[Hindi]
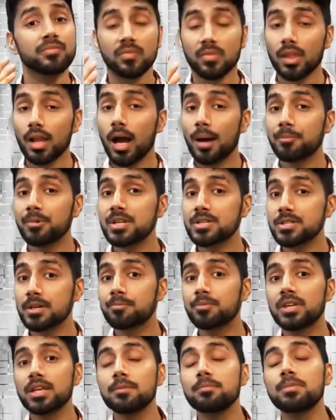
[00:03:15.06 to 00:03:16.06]
आपकी
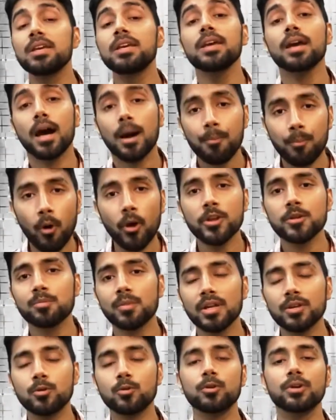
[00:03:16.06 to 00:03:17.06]
जबकि भी
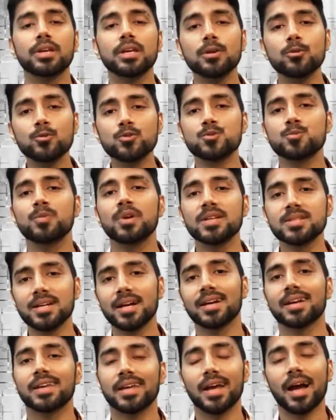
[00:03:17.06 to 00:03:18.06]
अपॉइंटमेंट होगी उसमें
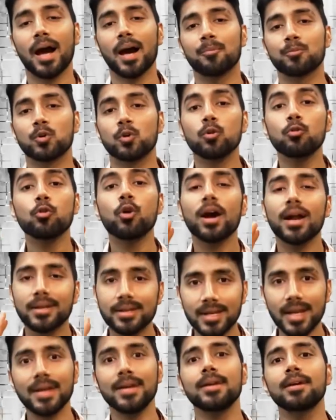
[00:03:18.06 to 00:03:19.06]
जाके आपको वो
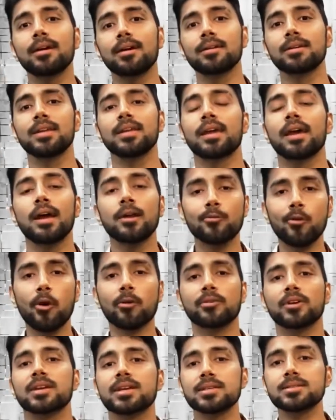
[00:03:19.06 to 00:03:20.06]
अटेंड करनी है
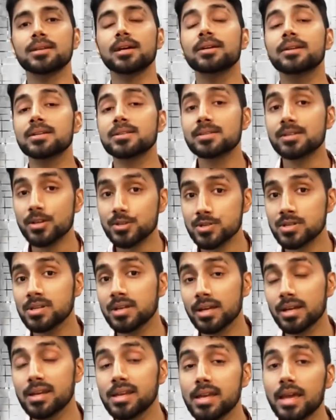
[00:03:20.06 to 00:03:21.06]
डॉक्टर के साथ डिस्कशन
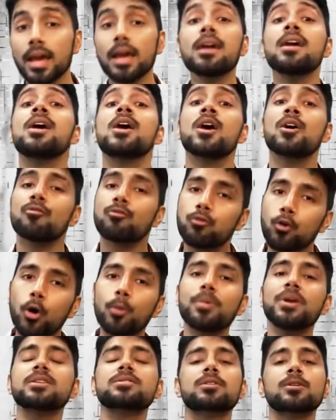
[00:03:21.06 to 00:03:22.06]
करनी है वो
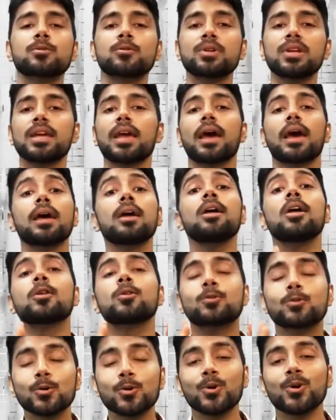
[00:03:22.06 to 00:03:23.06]
भी ज़रूरी है
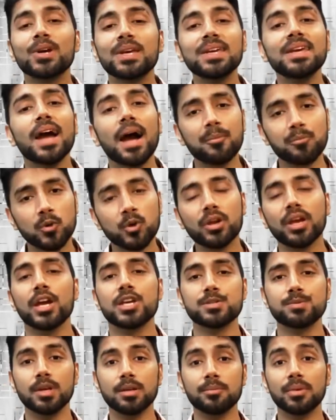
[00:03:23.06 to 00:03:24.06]
तो ही आपको
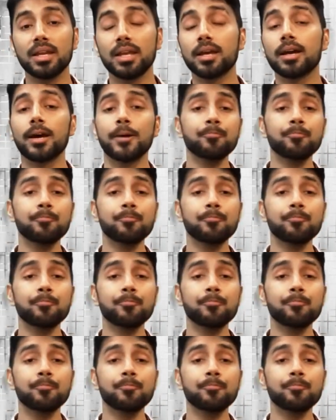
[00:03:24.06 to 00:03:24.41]
कैशबैक मिलेगा